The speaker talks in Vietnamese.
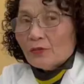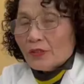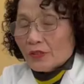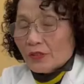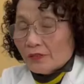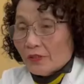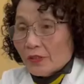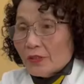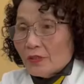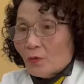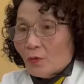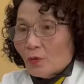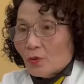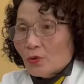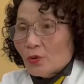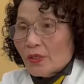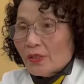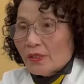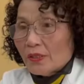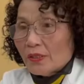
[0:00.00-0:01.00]
điều trị với y học cổ
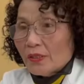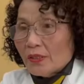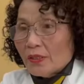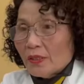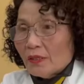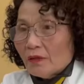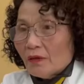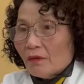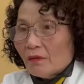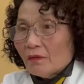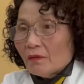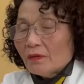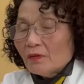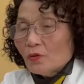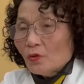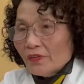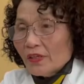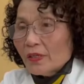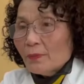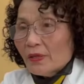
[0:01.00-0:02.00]
truyền thì nó
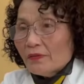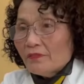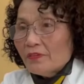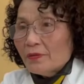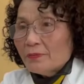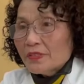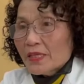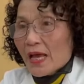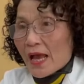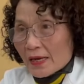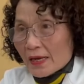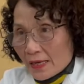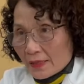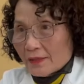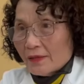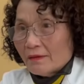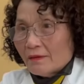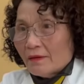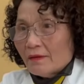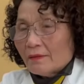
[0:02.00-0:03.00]
đối với cái bệnh viêm da
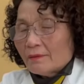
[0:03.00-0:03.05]
này